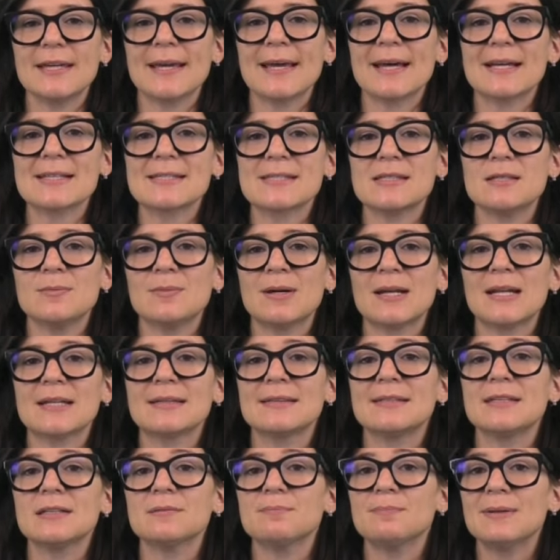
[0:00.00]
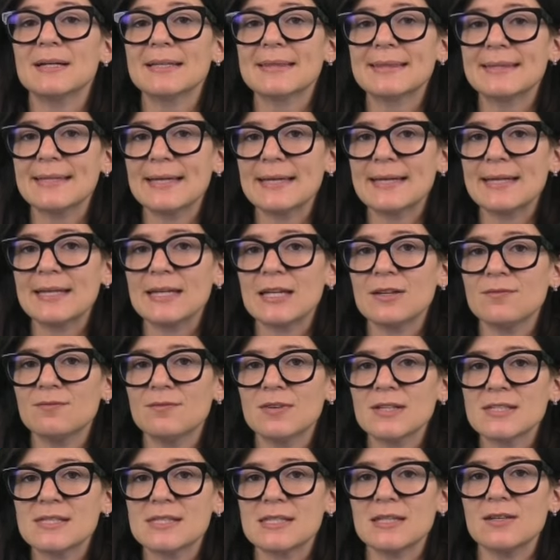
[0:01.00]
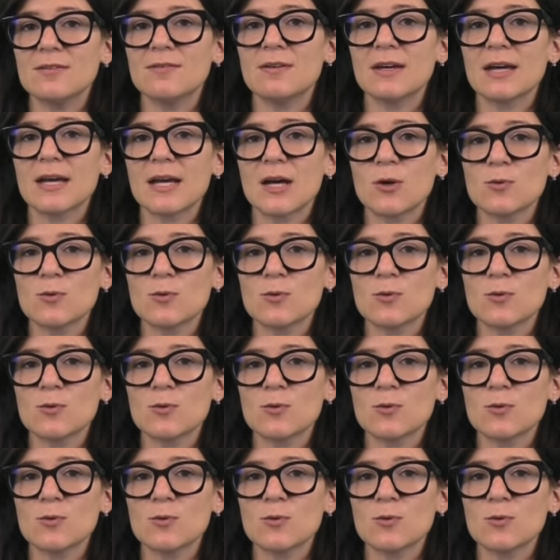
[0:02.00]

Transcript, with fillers: dei casi di malattie batteriche invasive